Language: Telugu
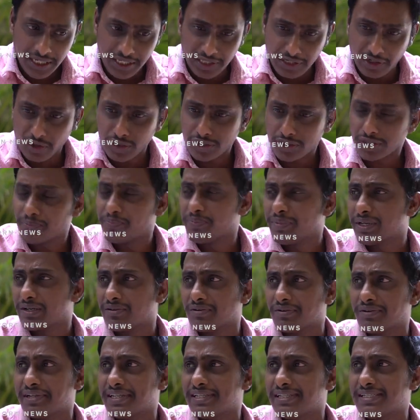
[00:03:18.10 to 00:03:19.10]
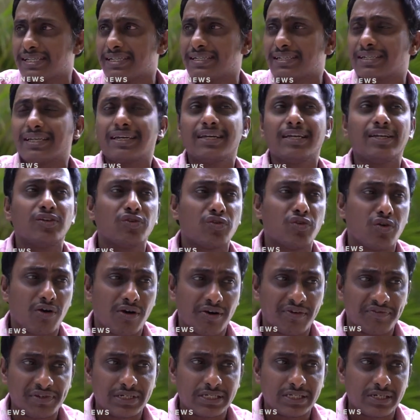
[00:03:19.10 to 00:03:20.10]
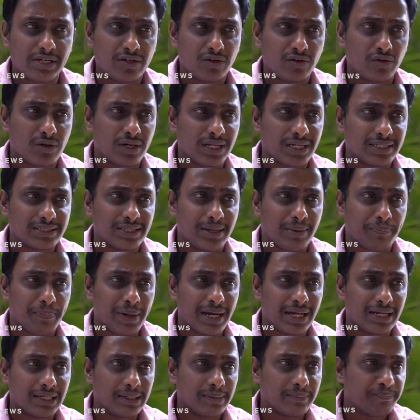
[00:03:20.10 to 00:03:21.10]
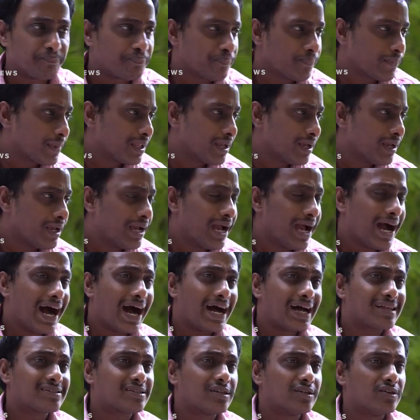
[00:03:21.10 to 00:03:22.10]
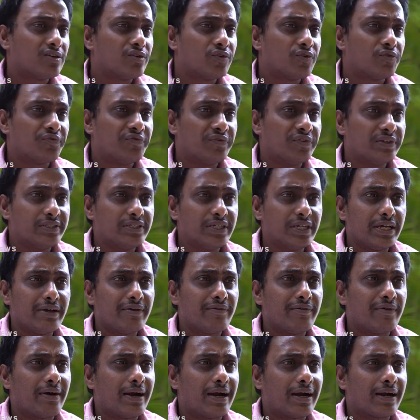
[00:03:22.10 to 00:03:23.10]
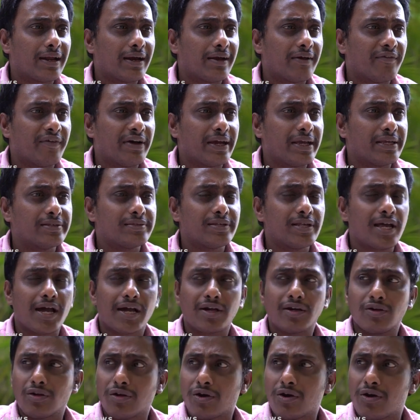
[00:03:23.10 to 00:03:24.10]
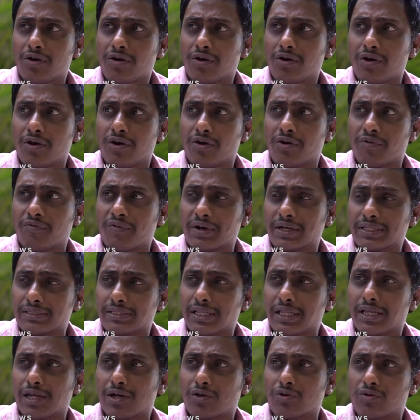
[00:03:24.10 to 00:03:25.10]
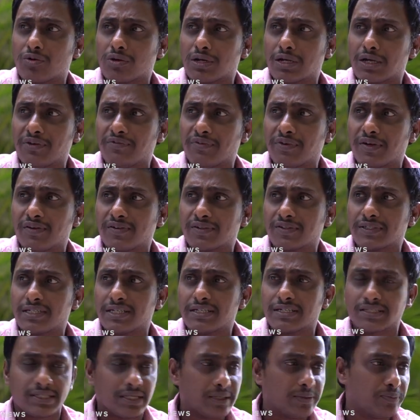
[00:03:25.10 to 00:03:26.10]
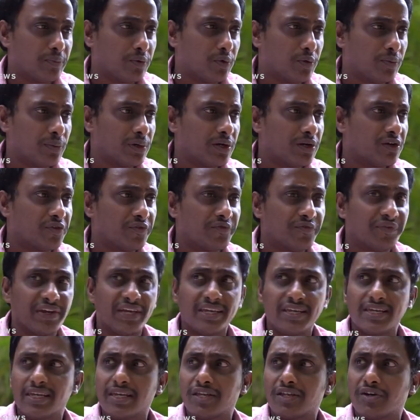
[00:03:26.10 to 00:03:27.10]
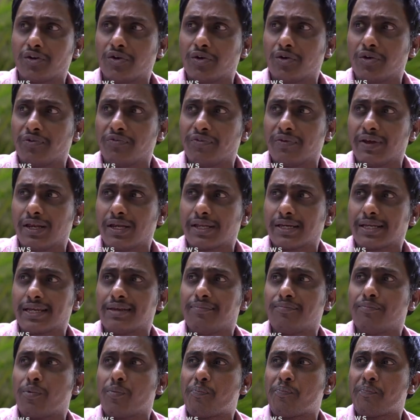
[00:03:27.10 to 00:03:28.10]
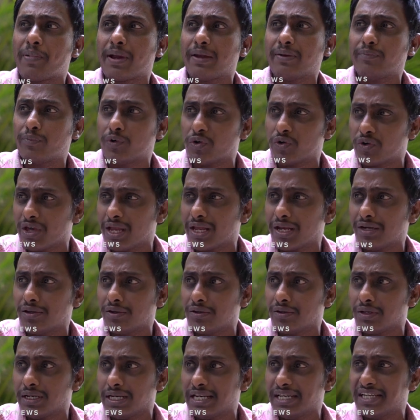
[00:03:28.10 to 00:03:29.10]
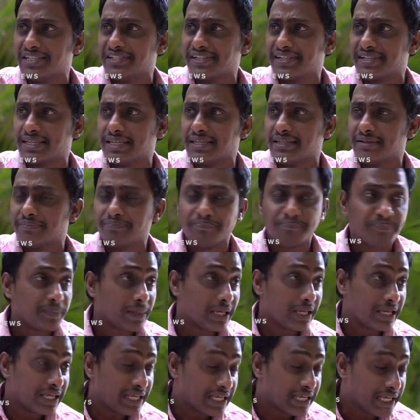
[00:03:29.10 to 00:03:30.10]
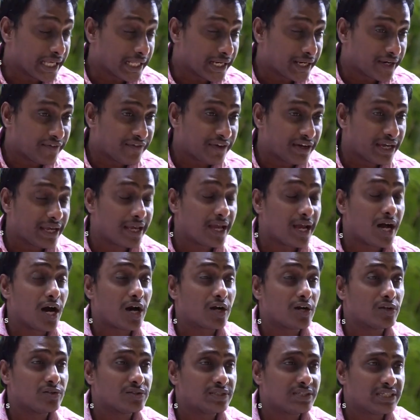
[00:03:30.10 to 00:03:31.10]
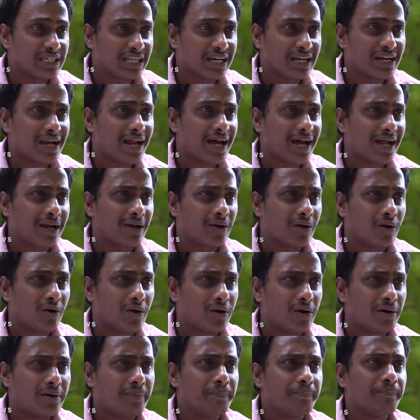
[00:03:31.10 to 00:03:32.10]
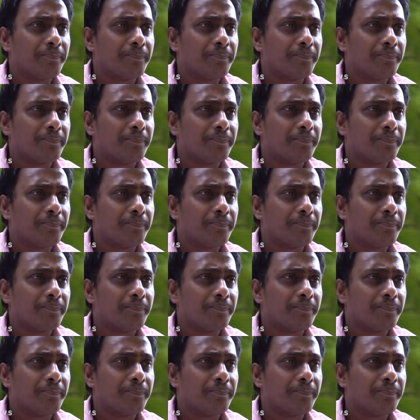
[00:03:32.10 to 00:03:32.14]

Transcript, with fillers: ఈరోజు మీకు రీసెంట్గా ఇంకొక విషయం కూడా చెప్పాలి అసలు విజయవాడ వైజాగ్లో వందల కోట్ల విలువ చేసే భూములు వెయ్యి రెండు వేలకి ముప్పై మూడు వేలు లీజుకి ఇరవై ఆరు జిల్లాల్లో